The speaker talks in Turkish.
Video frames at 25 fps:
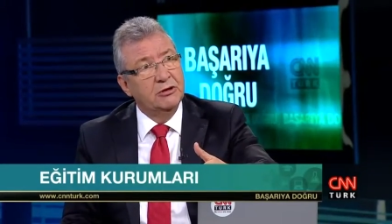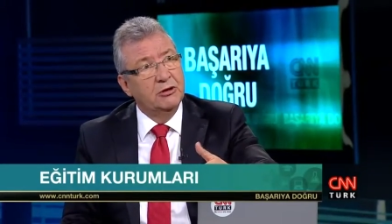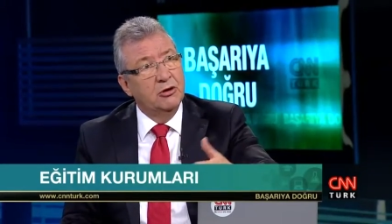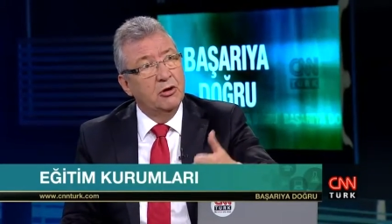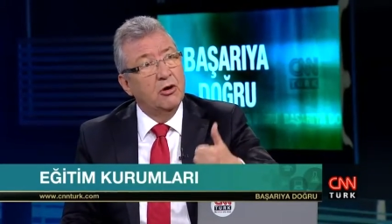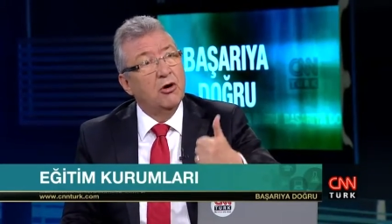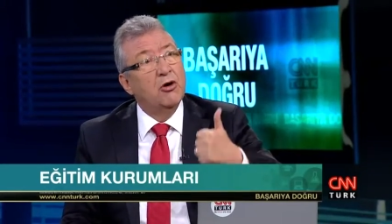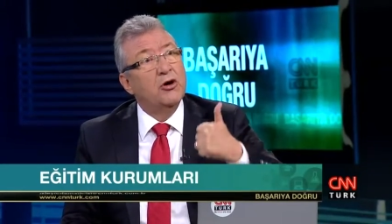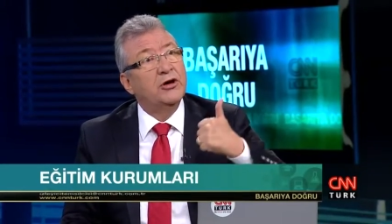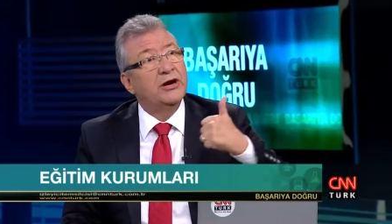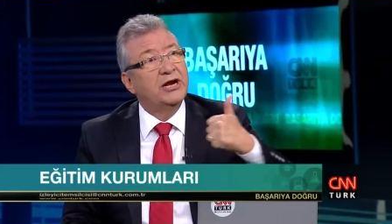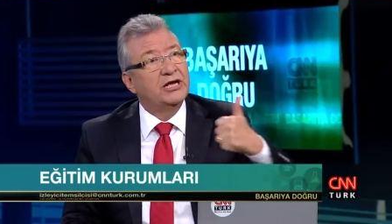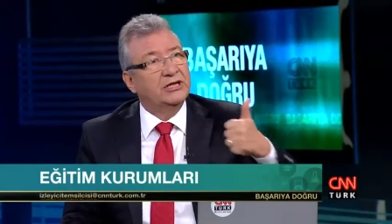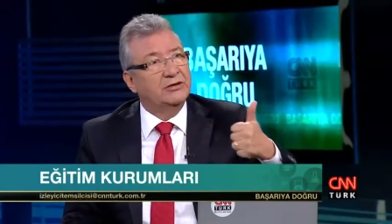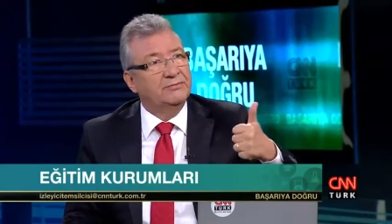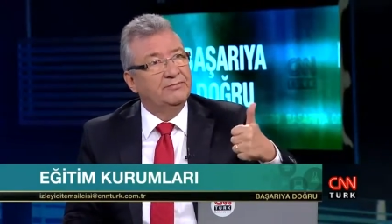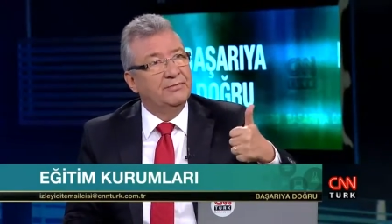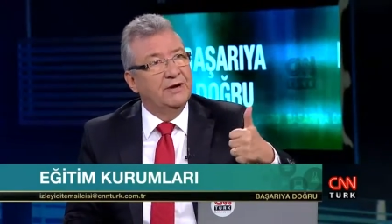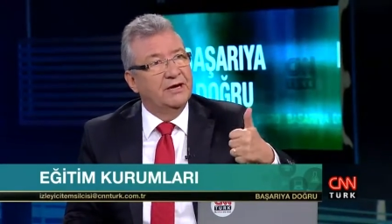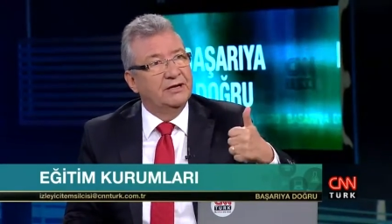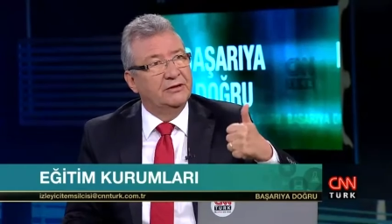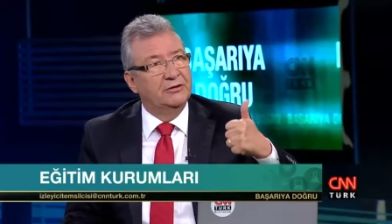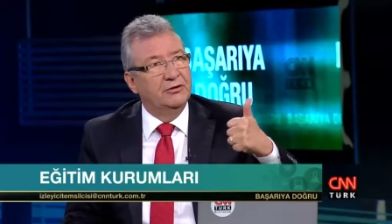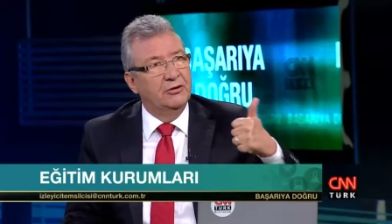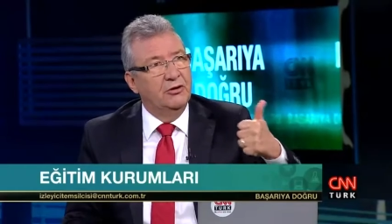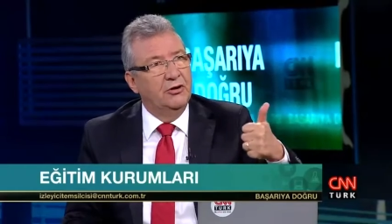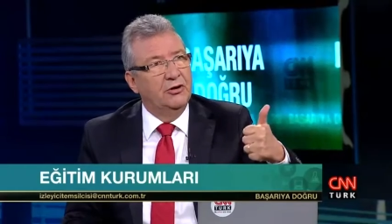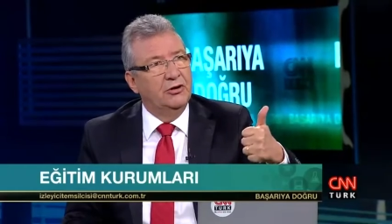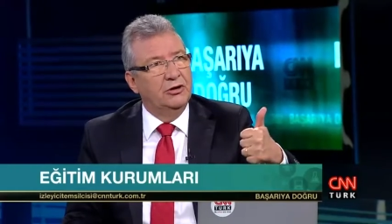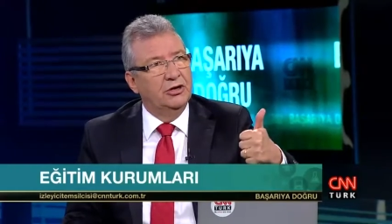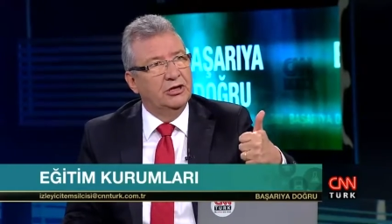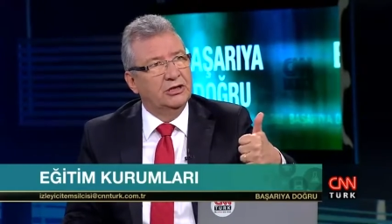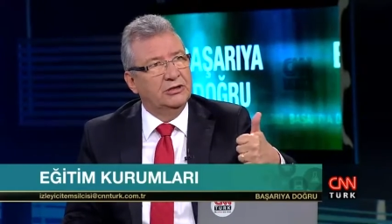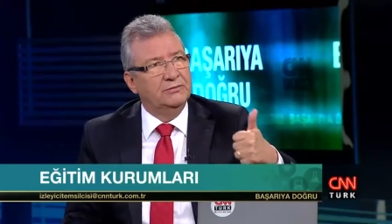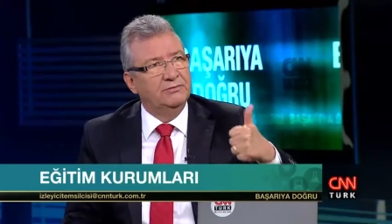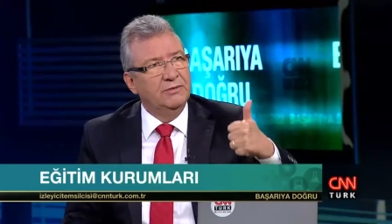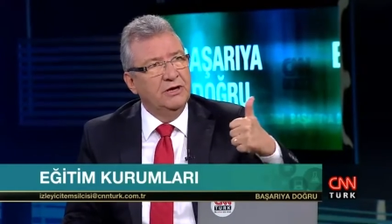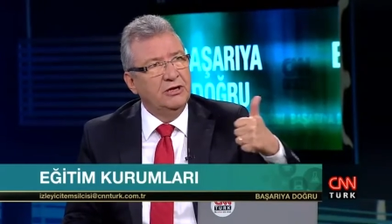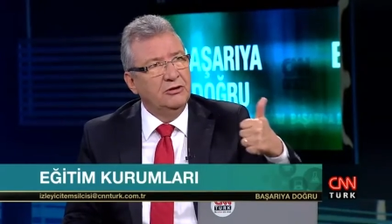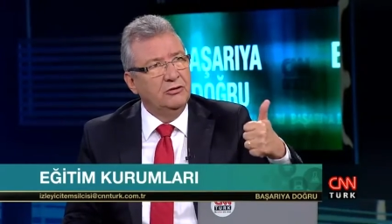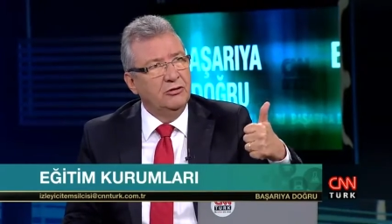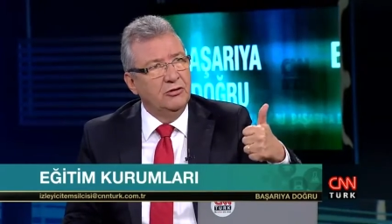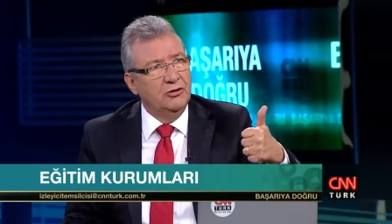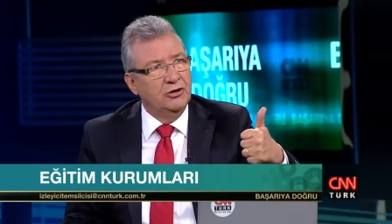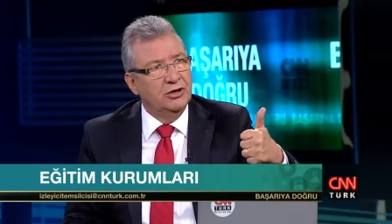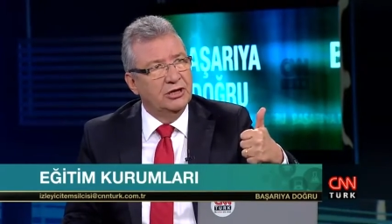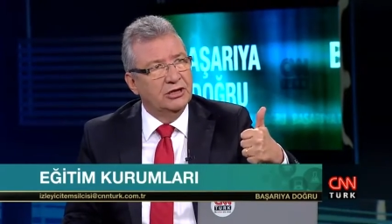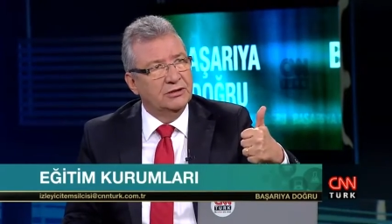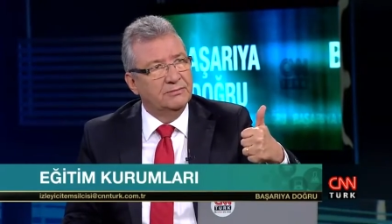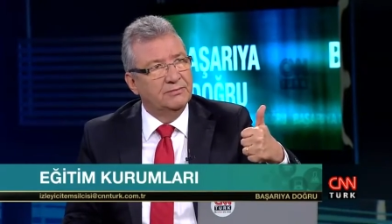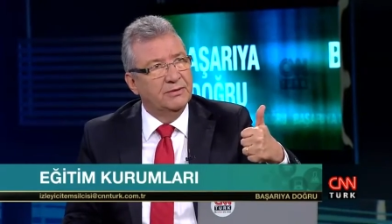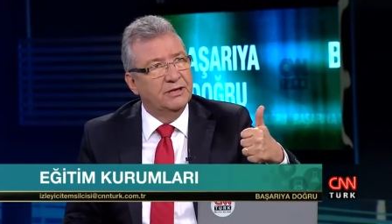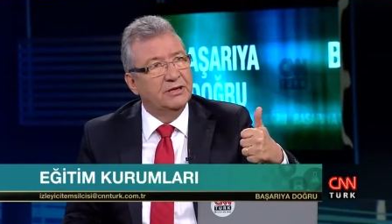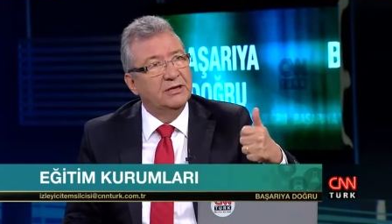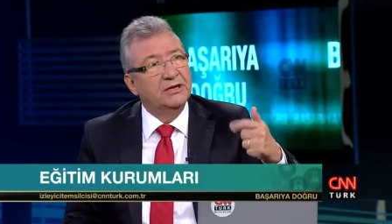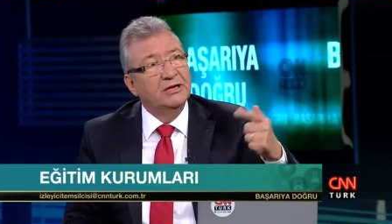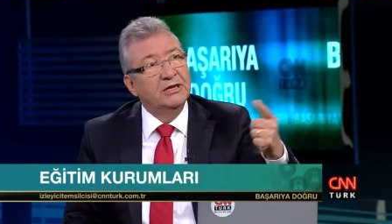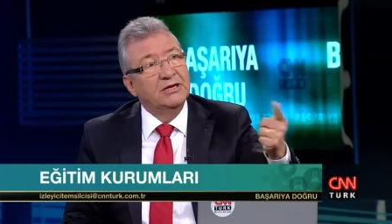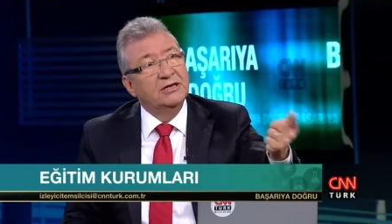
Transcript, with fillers: Öğretmen, öğretmen, öğretmen.